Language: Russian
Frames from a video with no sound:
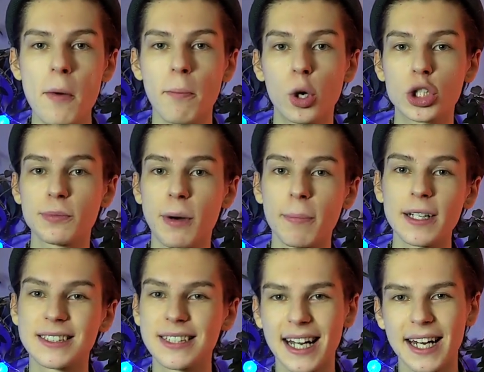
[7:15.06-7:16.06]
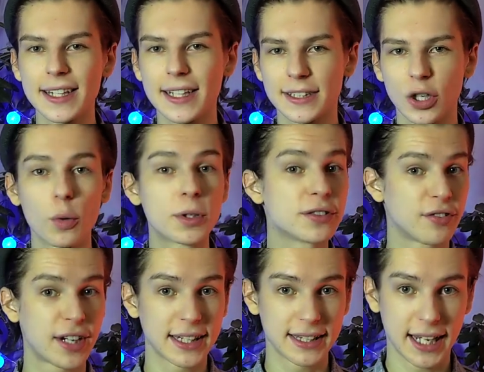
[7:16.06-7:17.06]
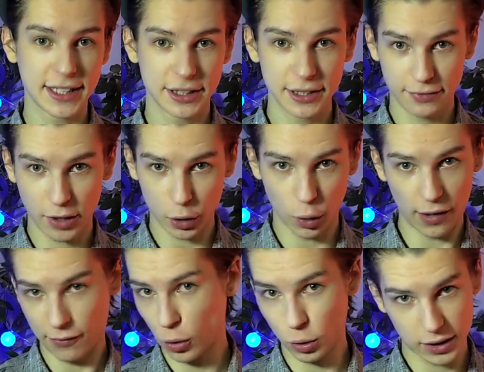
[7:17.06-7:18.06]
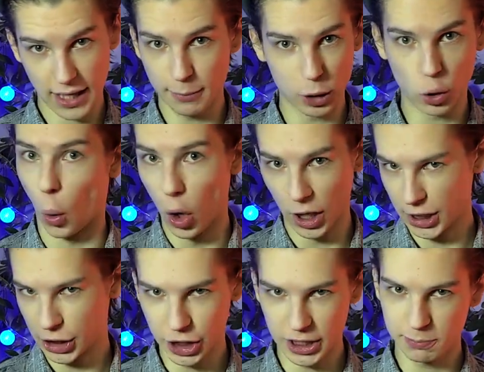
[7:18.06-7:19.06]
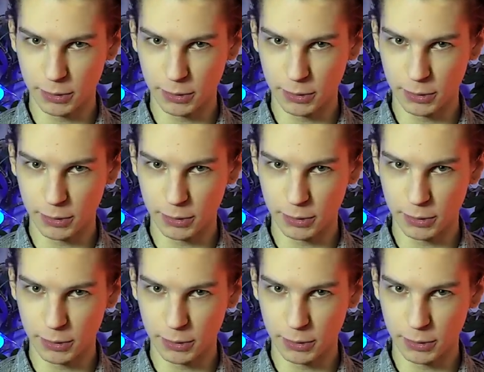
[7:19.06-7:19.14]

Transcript: можно попасть в закрытое сообщество ВКонтакте, в которое вход как бы только через